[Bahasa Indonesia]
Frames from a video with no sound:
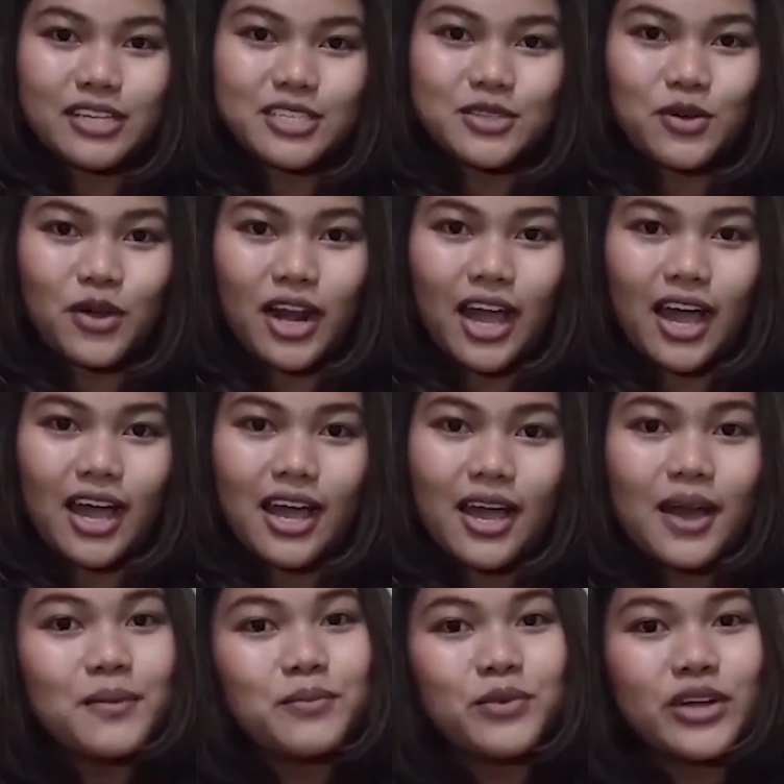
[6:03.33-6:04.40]
oleh sekolah.
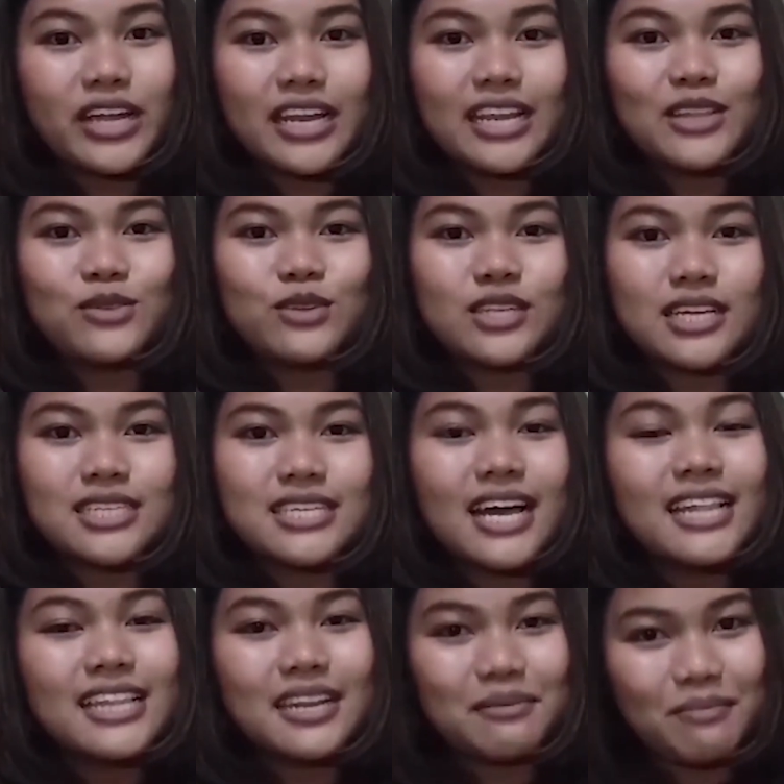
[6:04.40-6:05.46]
Mungkin itu
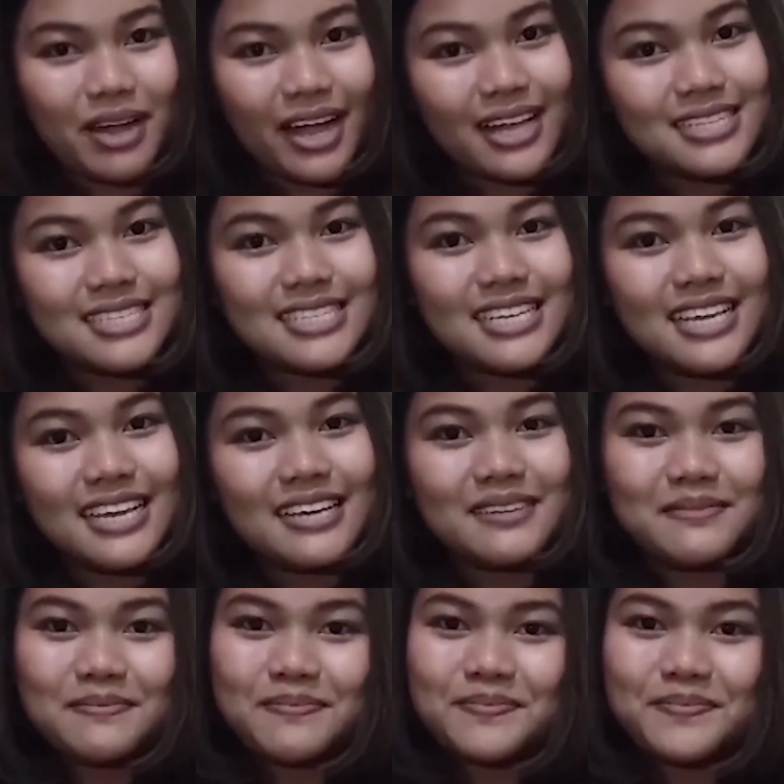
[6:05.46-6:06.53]
saja, terima kasih.